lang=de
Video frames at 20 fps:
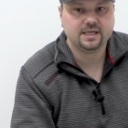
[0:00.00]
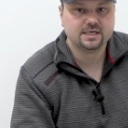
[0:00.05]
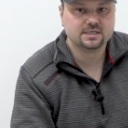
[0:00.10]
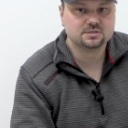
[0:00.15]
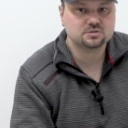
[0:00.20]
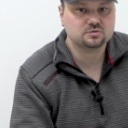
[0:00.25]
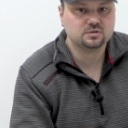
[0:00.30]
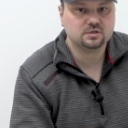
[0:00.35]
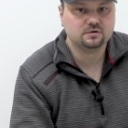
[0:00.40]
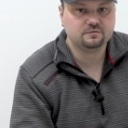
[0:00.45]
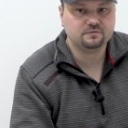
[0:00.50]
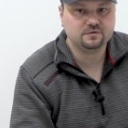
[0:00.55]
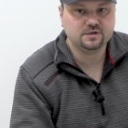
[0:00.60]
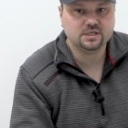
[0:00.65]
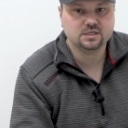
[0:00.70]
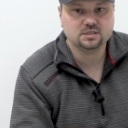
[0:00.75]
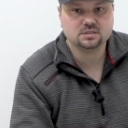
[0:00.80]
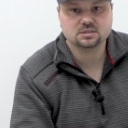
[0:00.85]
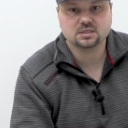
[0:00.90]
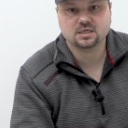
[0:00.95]
eher zu
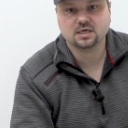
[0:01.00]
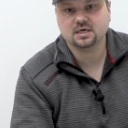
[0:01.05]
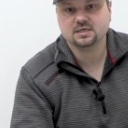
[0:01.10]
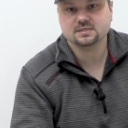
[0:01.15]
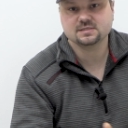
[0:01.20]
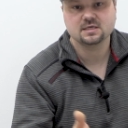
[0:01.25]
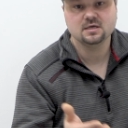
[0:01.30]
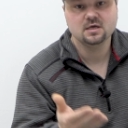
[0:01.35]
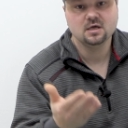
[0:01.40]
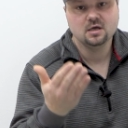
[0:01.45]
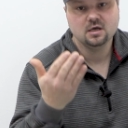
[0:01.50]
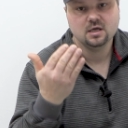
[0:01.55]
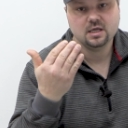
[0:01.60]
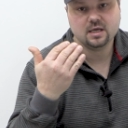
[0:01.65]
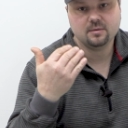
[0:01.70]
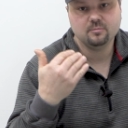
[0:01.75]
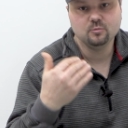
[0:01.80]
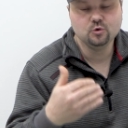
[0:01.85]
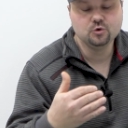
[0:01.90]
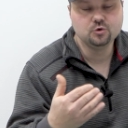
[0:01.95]
empfehlen, da es
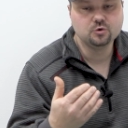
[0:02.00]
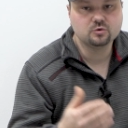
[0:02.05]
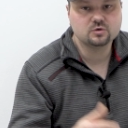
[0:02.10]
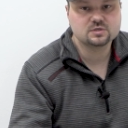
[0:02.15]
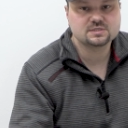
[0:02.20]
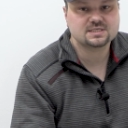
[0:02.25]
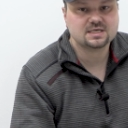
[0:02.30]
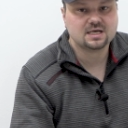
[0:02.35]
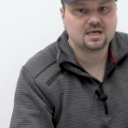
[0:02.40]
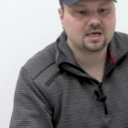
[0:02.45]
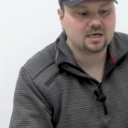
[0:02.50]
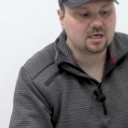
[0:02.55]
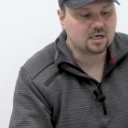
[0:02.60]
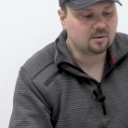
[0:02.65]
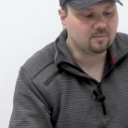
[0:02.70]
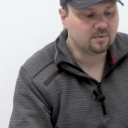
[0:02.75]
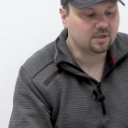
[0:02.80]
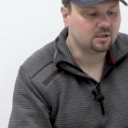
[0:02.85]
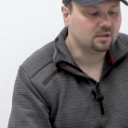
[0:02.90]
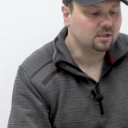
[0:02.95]

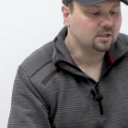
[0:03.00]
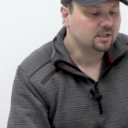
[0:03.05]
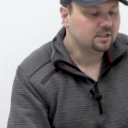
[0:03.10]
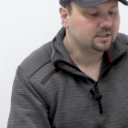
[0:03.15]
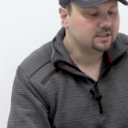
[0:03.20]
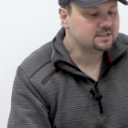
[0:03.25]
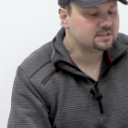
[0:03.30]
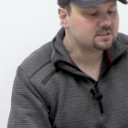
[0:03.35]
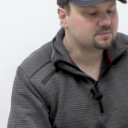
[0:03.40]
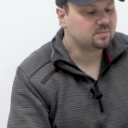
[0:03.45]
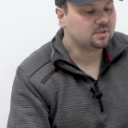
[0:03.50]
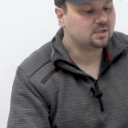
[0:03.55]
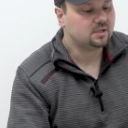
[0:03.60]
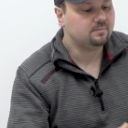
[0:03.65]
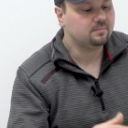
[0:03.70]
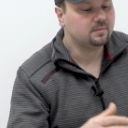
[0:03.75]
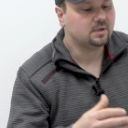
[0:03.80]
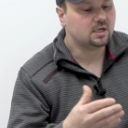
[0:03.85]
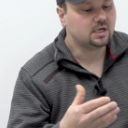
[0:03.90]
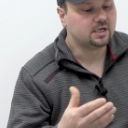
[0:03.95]
ermüdungsarmer ist
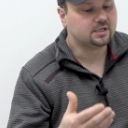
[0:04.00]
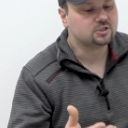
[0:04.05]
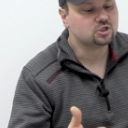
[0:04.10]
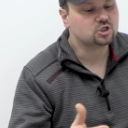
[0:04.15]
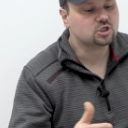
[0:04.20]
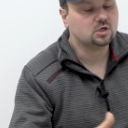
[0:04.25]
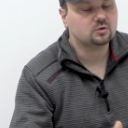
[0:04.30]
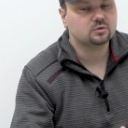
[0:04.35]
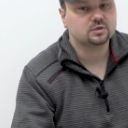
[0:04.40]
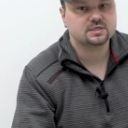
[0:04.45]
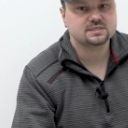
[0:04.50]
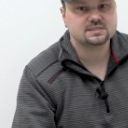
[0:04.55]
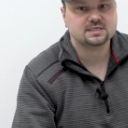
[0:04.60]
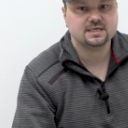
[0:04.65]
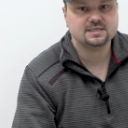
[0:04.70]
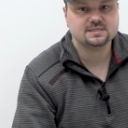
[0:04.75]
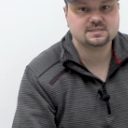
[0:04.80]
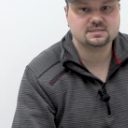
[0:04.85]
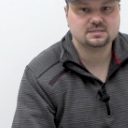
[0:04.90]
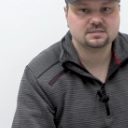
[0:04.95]
beim Anschauen. Das
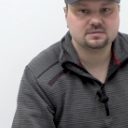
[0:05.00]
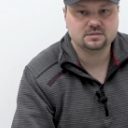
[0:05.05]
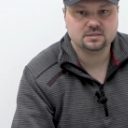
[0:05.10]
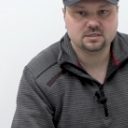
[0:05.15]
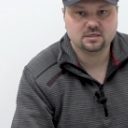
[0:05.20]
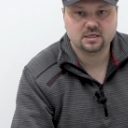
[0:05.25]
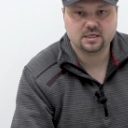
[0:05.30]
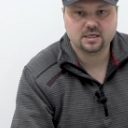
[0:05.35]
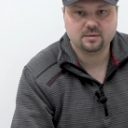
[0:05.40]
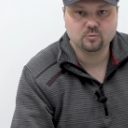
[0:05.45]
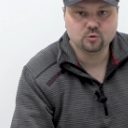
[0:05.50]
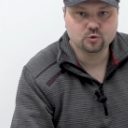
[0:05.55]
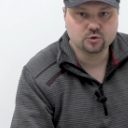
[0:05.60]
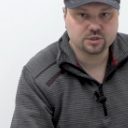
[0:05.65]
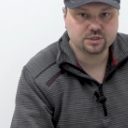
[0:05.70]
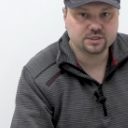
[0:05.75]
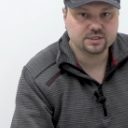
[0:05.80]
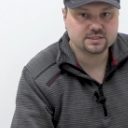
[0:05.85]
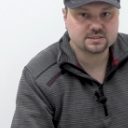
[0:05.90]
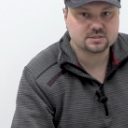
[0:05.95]
heißt, ihr
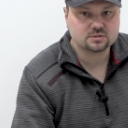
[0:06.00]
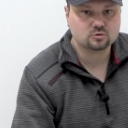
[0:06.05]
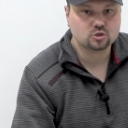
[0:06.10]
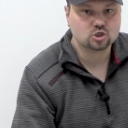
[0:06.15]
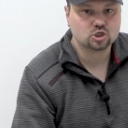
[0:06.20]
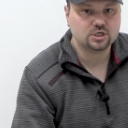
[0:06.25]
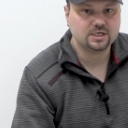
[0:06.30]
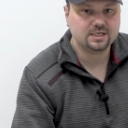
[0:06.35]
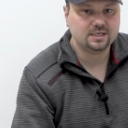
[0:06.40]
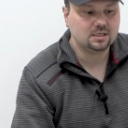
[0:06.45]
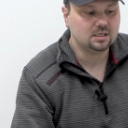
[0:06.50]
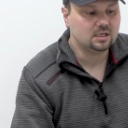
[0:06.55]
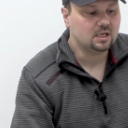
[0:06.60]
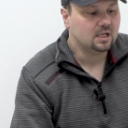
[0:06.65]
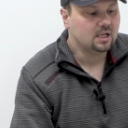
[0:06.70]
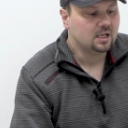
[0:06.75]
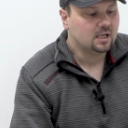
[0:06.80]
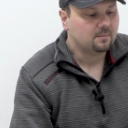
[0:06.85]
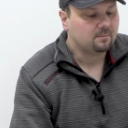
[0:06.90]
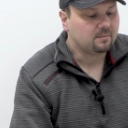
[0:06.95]
ermüdet nicht so schnell
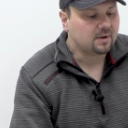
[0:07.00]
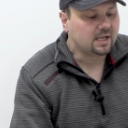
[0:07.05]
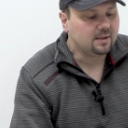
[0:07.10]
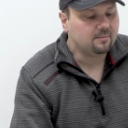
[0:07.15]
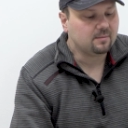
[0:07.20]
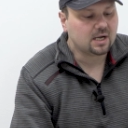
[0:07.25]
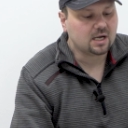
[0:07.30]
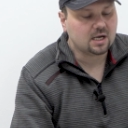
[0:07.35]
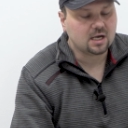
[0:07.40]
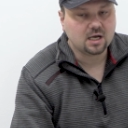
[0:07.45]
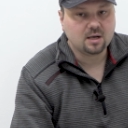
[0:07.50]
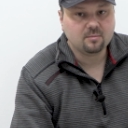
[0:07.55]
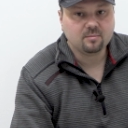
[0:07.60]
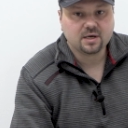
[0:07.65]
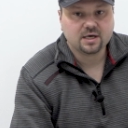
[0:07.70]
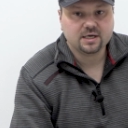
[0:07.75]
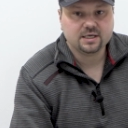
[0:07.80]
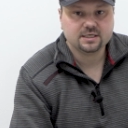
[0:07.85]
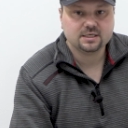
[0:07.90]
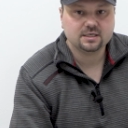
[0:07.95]
beim
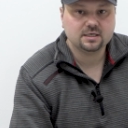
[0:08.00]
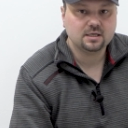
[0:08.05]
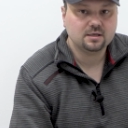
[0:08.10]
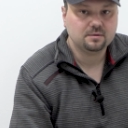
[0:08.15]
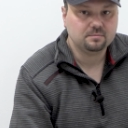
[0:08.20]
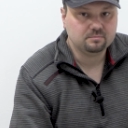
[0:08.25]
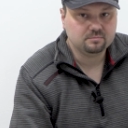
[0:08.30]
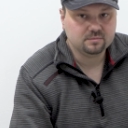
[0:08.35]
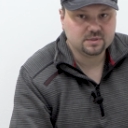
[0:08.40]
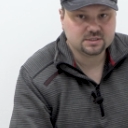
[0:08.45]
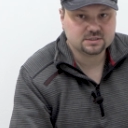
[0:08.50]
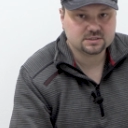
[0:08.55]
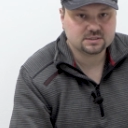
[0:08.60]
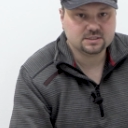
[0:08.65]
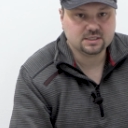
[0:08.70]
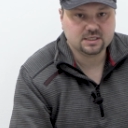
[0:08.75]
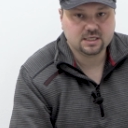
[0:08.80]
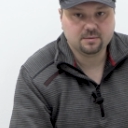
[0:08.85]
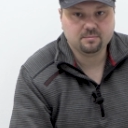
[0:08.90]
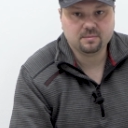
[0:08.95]
Arbeiten
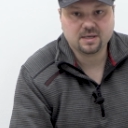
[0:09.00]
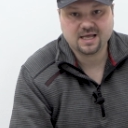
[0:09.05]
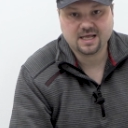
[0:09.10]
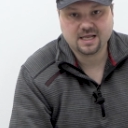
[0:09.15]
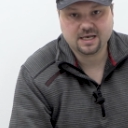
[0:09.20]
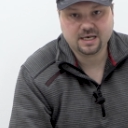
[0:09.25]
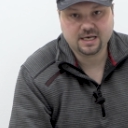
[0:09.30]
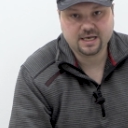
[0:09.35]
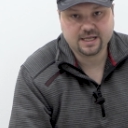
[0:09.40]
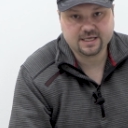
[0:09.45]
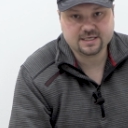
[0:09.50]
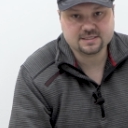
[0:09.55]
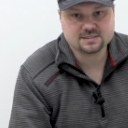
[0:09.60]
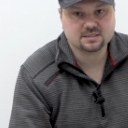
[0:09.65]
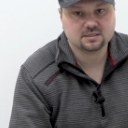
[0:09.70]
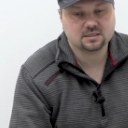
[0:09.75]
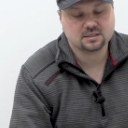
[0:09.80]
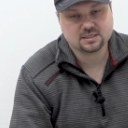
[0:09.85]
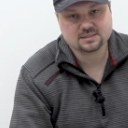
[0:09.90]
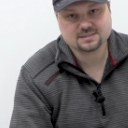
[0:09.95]
mit dem
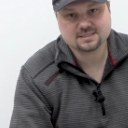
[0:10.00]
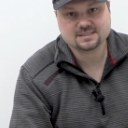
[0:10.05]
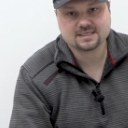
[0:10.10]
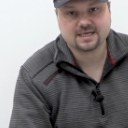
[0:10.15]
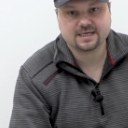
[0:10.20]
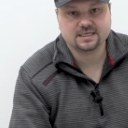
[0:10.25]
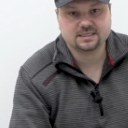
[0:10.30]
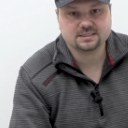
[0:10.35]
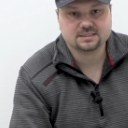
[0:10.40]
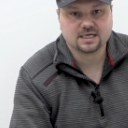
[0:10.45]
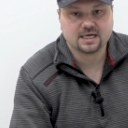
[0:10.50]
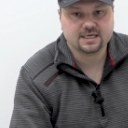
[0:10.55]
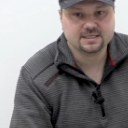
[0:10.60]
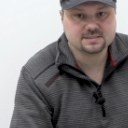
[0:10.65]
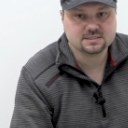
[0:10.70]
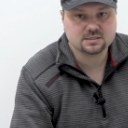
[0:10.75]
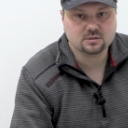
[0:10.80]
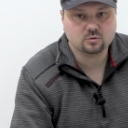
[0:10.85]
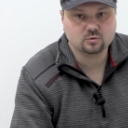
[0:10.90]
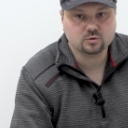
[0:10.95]
Laser. Das ist eigentlich der
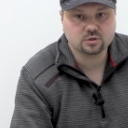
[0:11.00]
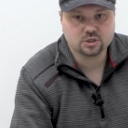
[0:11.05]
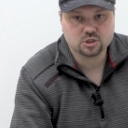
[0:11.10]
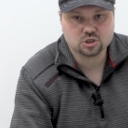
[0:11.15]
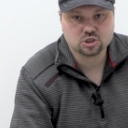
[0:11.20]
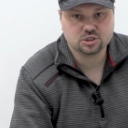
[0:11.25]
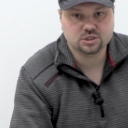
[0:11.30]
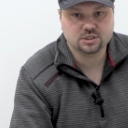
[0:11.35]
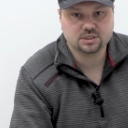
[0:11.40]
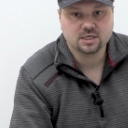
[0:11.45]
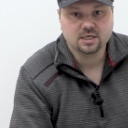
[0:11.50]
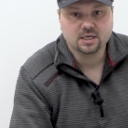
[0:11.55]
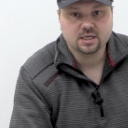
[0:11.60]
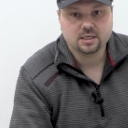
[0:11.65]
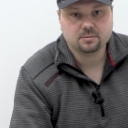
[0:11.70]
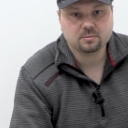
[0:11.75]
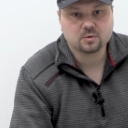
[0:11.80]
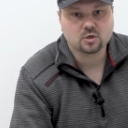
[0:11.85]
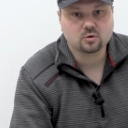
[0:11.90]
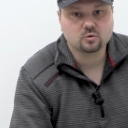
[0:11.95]
einzige Unterschied
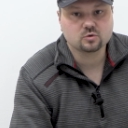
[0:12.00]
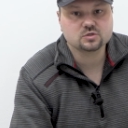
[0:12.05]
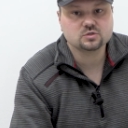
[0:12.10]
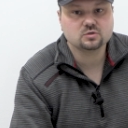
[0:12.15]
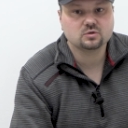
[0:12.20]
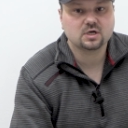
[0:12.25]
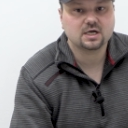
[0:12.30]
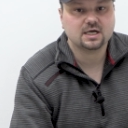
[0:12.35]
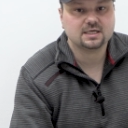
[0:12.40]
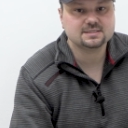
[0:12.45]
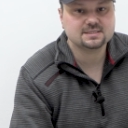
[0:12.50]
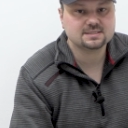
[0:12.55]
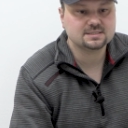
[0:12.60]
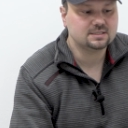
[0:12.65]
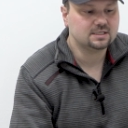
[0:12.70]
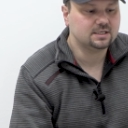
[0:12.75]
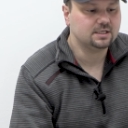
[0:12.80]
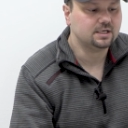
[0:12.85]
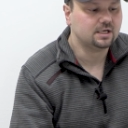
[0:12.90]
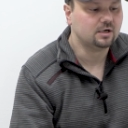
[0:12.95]
im Großen und
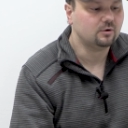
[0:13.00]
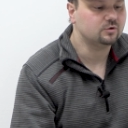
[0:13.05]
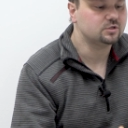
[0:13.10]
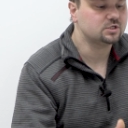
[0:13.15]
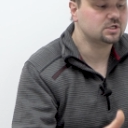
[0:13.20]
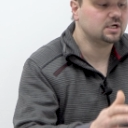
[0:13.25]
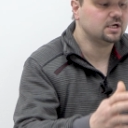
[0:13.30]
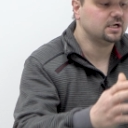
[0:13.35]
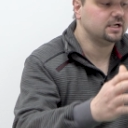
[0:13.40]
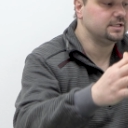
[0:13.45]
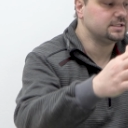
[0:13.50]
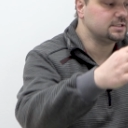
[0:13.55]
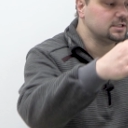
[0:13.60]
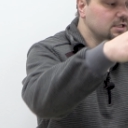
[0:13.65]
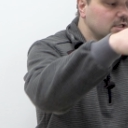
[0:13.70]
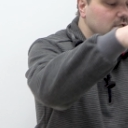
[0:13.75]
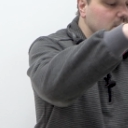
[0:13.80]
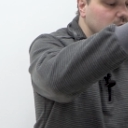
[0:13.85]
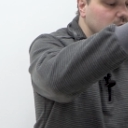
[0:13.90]
Ganzen, die Genauigkeit